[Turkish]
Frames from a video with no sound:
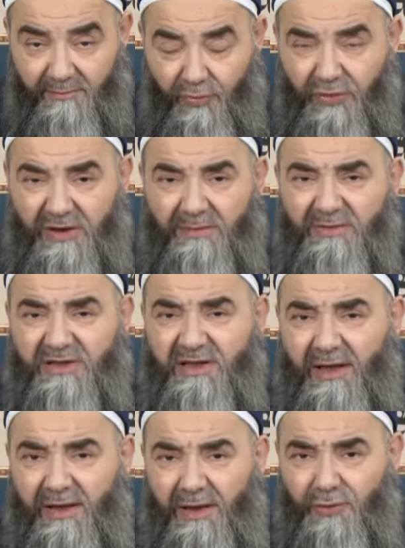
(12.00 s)
Bu
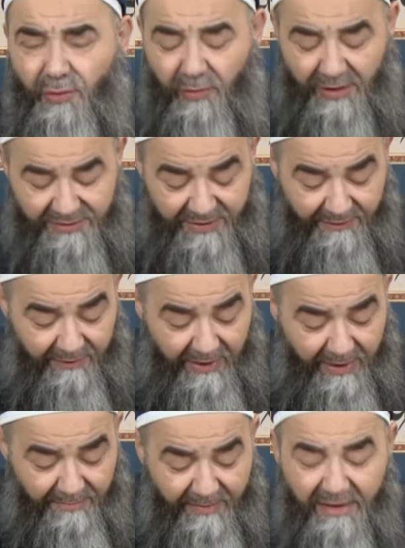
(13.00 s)
Tirmizi'de de geçiyor bu hadis-i şerif.
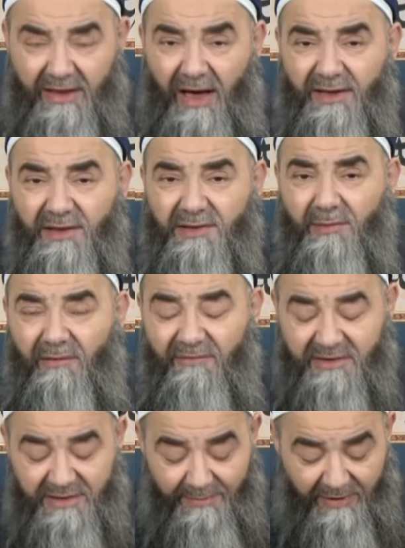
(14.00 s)
Meta ne zaman
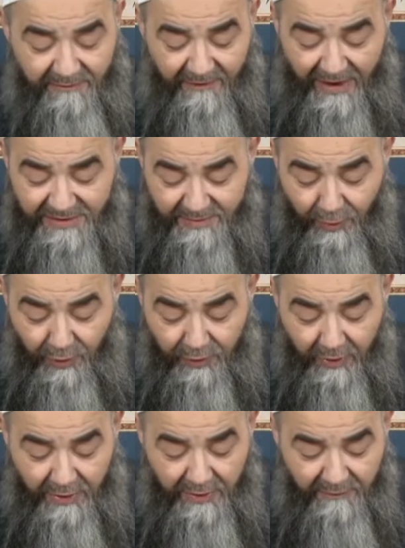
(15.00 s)
ve cebet vacip oldu.